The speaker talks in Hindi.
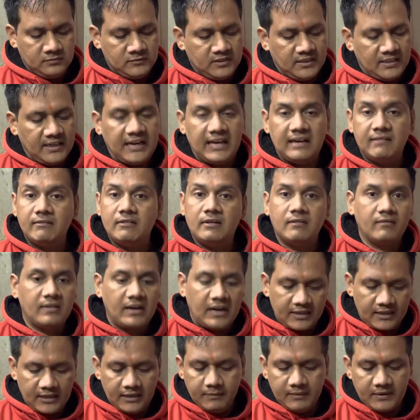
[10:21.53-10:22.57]
कला में
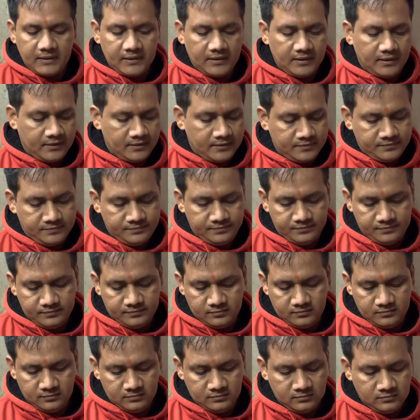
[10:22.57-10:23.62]
गांठ नहीं बांधनी है
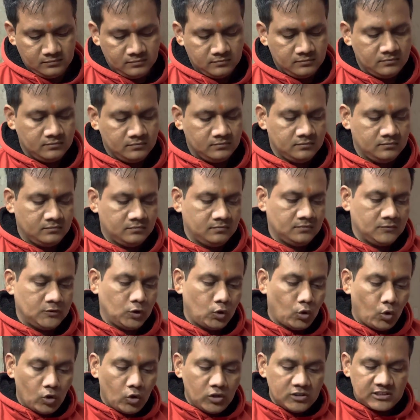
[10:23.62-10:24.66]

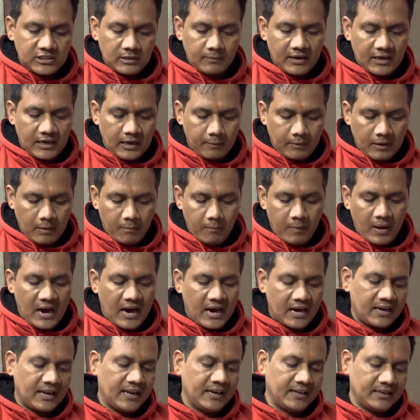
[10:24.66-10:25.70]
कोई सामान आपका
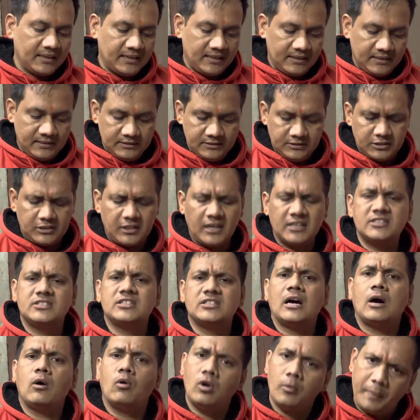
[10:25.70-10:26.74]
बाहर ना निकले जितना
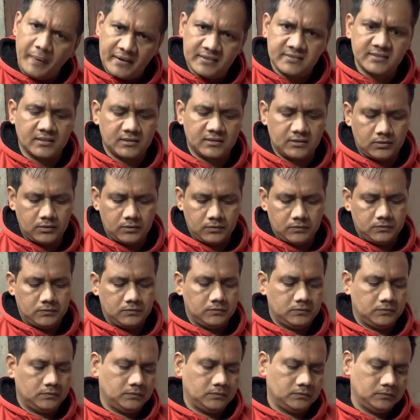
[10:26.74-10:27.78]
चावल पेट सकते
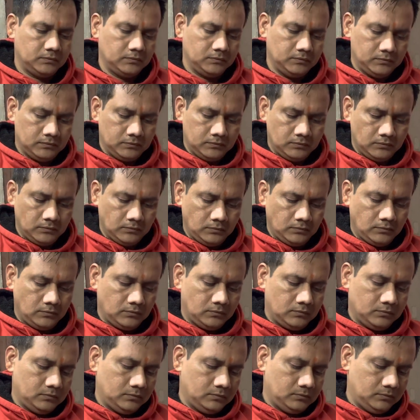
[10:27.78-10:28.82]

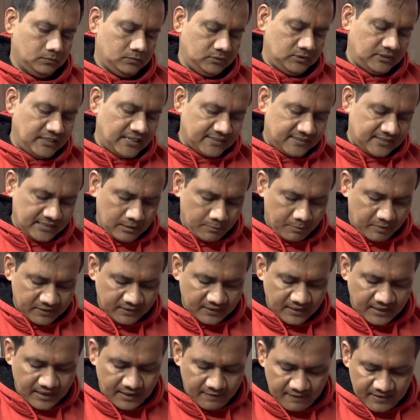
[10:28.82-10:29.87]
हो जैसे ये बंध
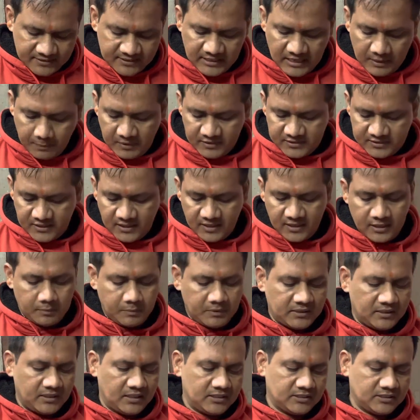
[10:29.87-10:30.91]
रहा है वैसे आपके संकट
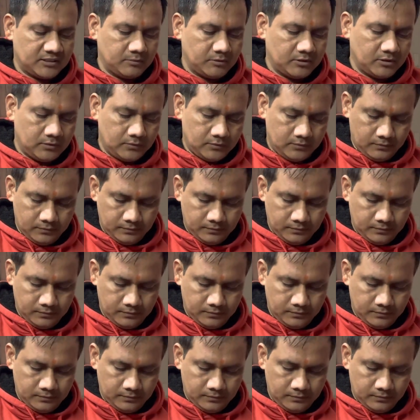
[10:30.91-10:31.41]
बंध रहे हैं समझ लो